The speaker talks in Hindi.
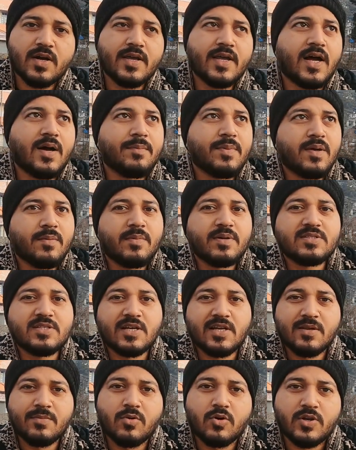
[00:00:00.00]
यहाँ पे
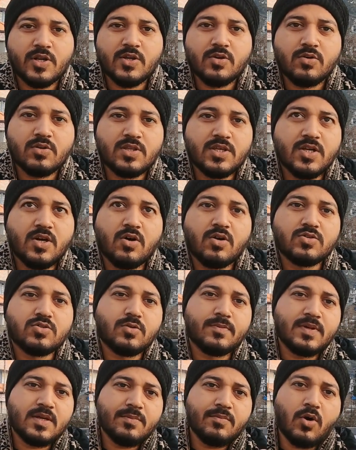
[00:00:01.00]
बेसिकली बोटिंग होती है और जो
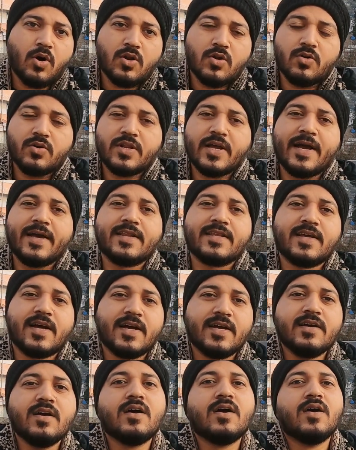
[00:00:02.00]
भी मॉल रोड का एरिया
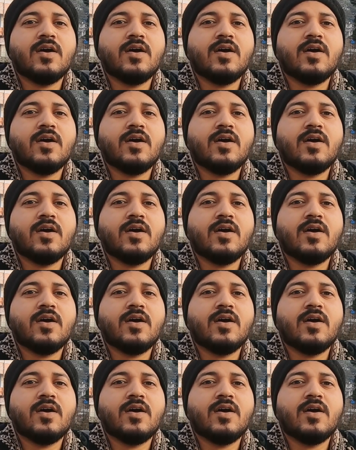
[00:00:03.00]
है